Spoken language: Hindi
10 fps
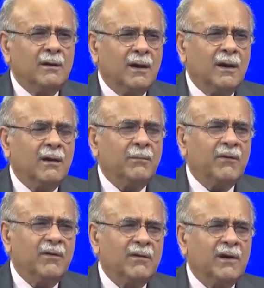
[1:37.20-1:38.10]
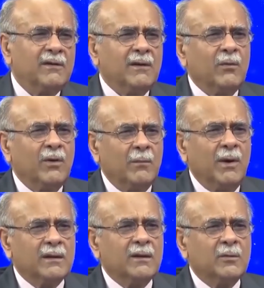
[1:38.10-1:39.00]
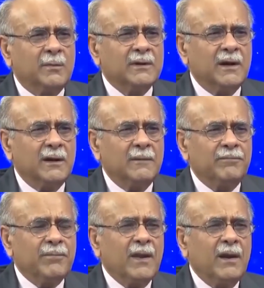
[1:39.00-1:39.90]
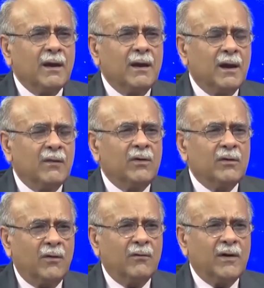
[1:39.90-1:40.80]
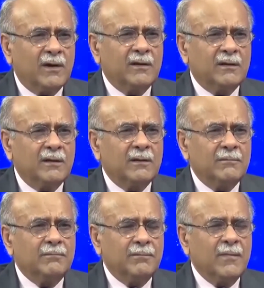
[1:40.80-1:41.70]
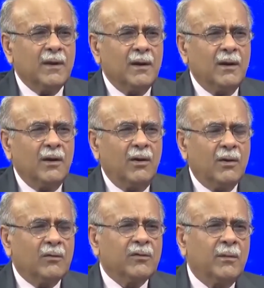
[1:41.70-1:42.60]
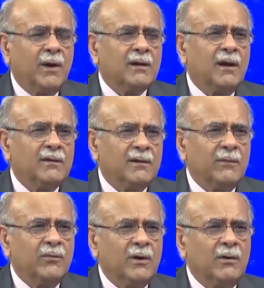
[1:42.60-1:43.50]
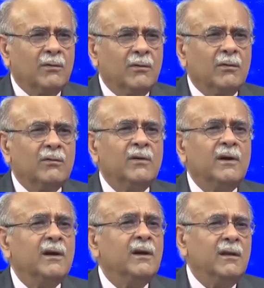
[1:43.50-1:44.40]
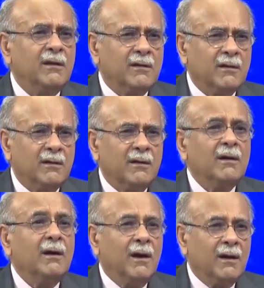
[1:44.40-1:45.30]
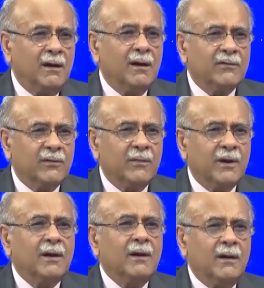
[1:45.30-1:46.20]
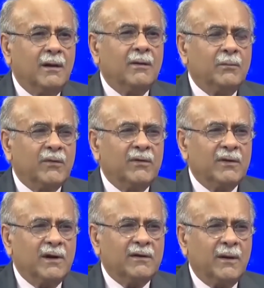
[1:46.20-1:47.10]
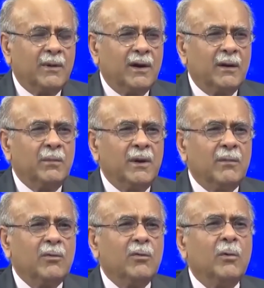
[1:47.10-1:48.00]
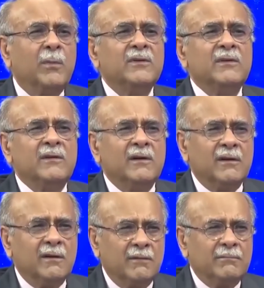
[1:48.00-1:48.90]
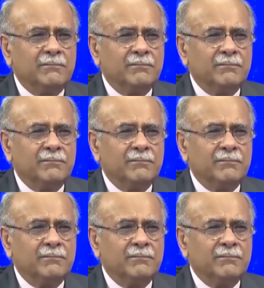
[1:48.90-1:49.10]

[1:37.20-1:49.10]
देखिए परवेज़ राय साहब को एक बात का तो पता है कि अगर वो डिज़ोल्व कर देते हैं और उसके बाद खान साहब जो है उनको सीटें नहीं देते अगले इलेक्शन में परवेज़ अलाई साहब कहेंगे ना पी एम एल्कू को पच्चीस सीटें दें